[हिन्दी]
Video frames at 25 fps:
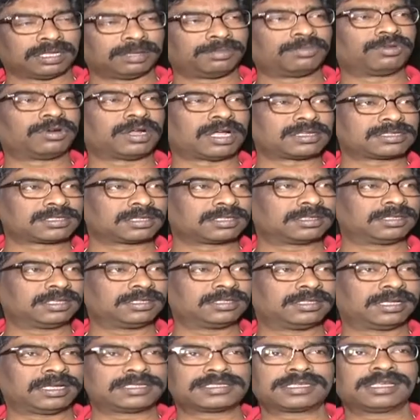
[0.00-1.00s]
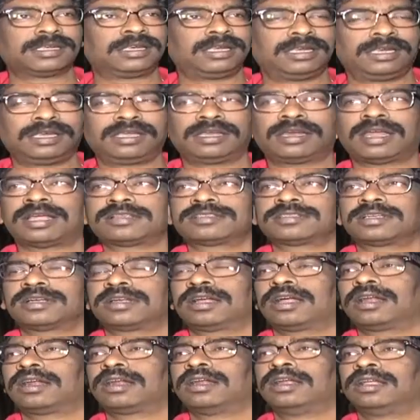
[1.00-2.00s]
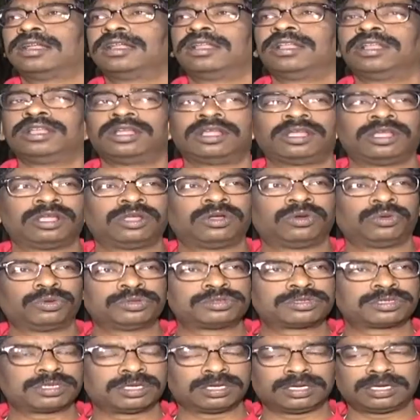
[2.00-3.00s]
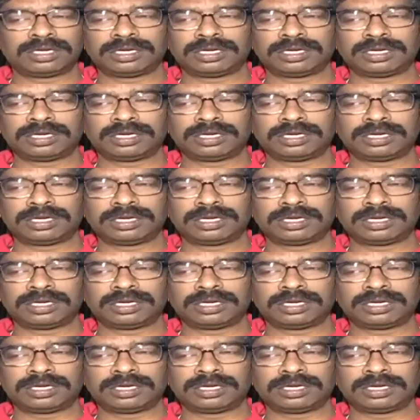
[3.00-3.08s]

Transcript: कदम उठा सकते थे ऐसा नहीं है राज्य सरकार उस